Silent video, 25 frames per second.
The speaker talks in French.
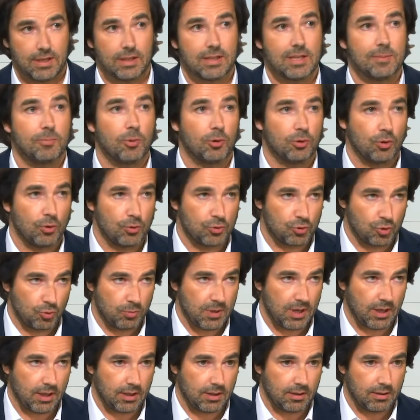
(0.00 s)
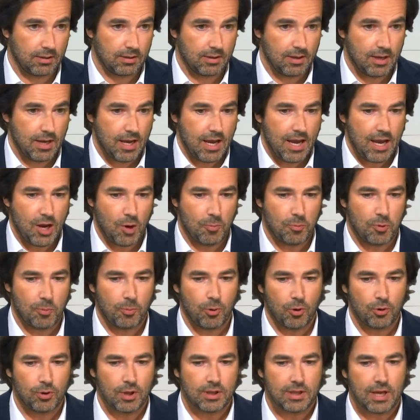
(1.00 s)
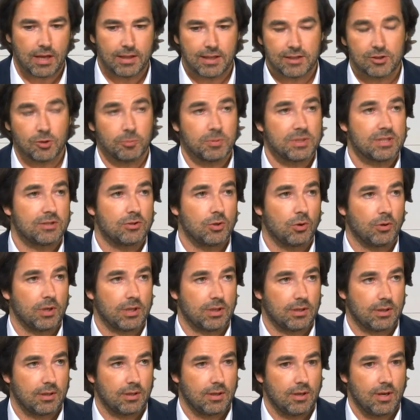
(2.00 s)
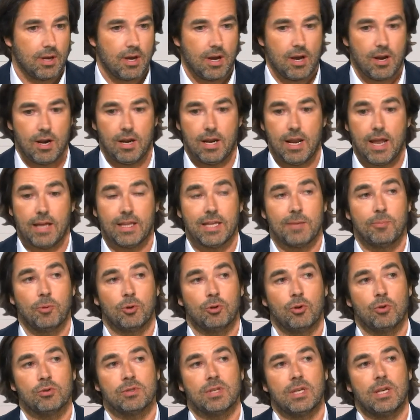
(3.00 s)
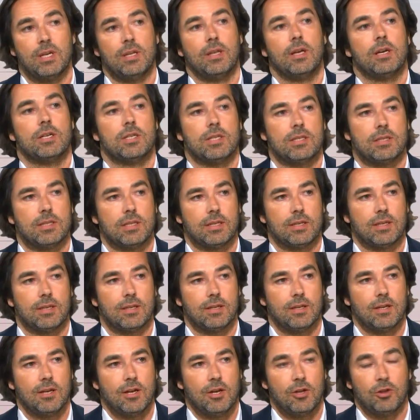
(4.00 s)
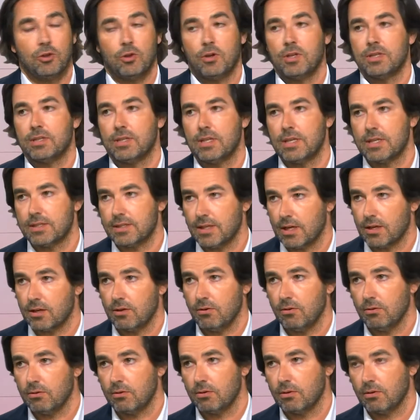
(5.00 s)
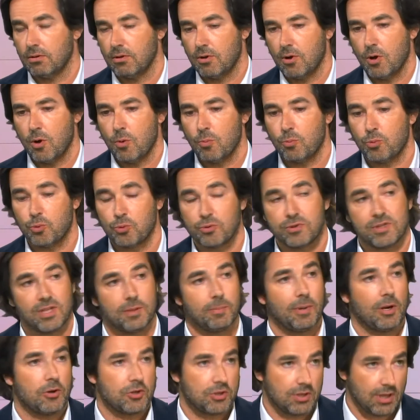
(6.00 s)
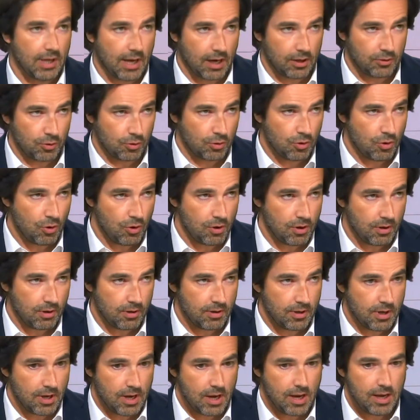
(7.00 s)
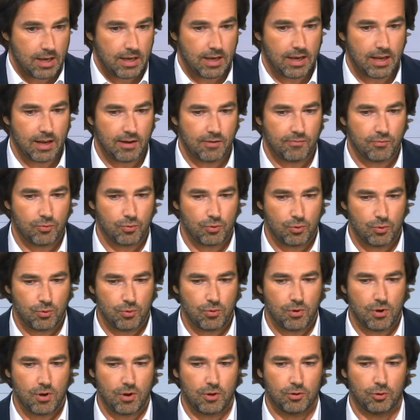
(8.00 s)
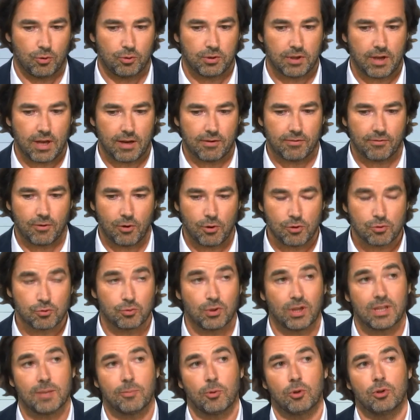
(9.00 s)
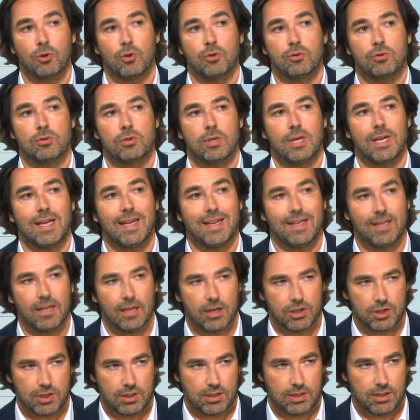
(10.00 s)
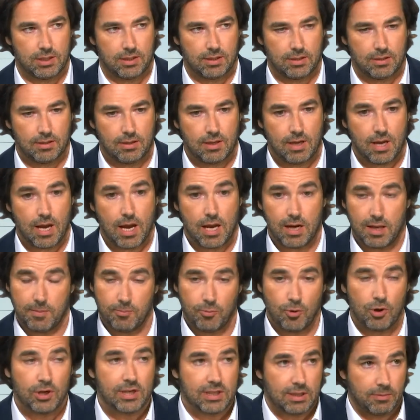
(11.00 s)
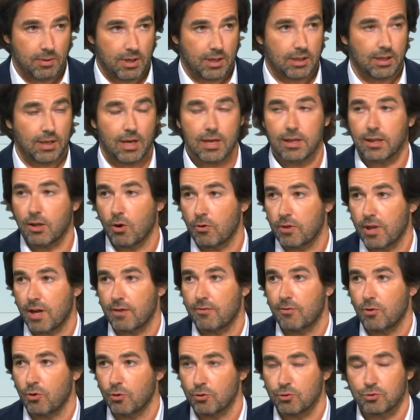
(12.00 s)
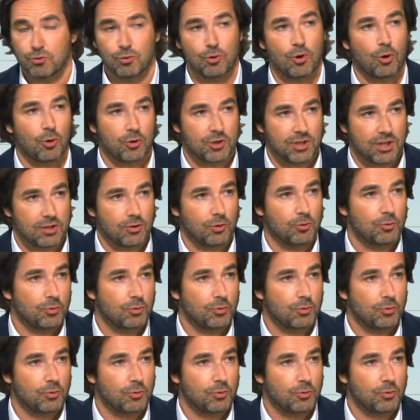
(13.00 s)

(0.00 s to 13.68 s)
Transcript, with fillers: indépendance numérique. Et on peut prendre un, exemple historique, l'indépendance énergétique. Dans les années 50, poussé par le général de Gaulle, il a voulu euh, doter la France d'une indépendance énergétique. À l'époque, les Américains étaient en avance sur leur recherche dans le